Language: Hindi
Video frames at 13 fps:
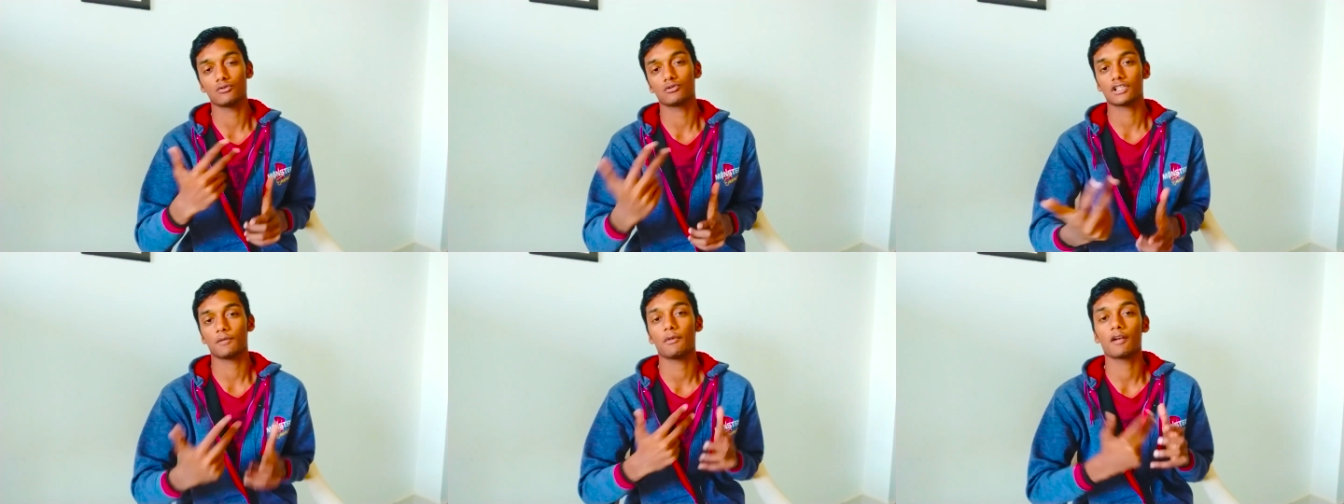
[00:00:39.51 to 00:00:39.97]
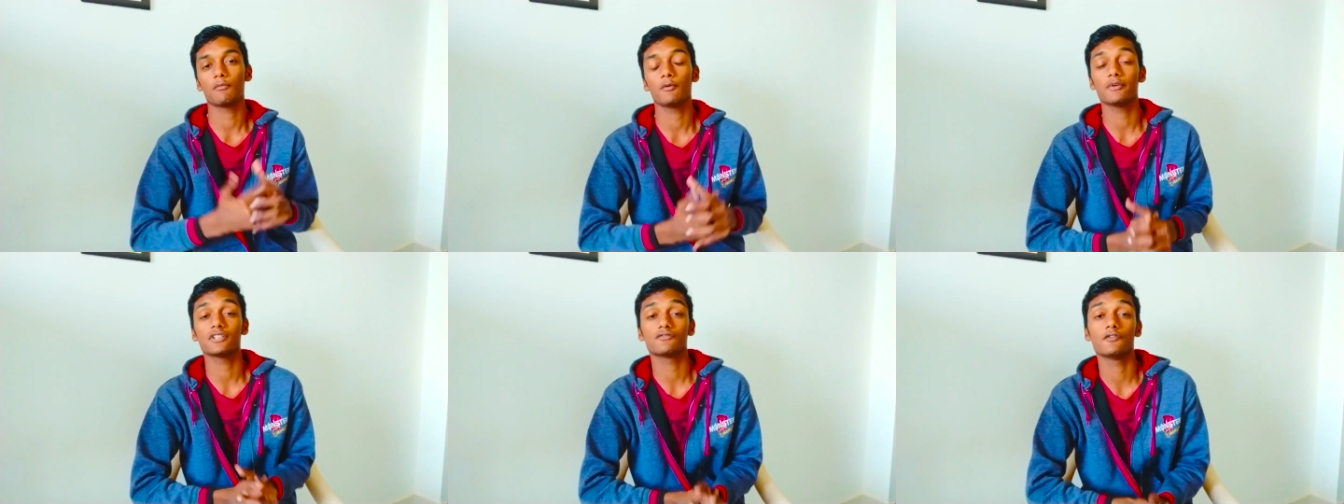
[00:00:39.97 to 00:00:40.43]
उसके बारे
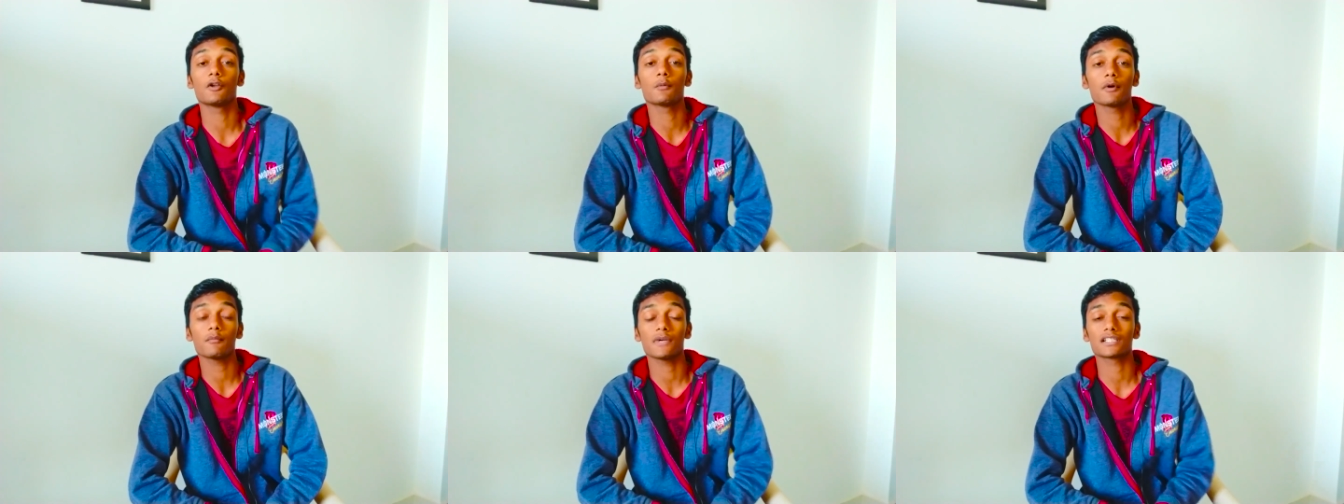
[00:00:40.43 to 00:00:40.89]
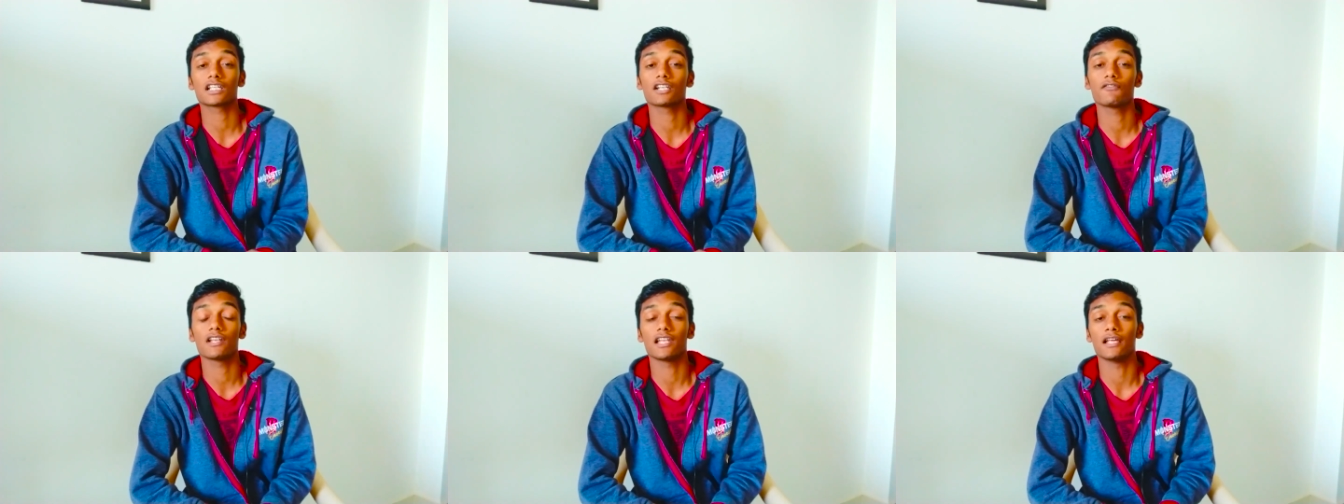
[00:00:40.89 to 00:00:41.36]
में भी इस वीडियो में हम बात
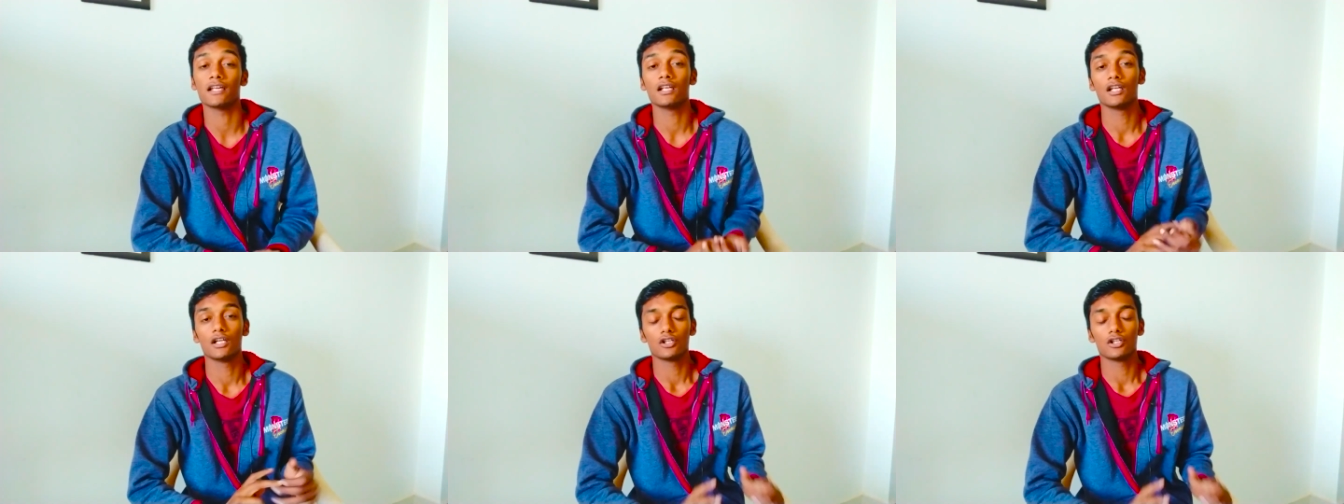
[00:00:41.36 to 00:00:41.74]
करने वाले हैं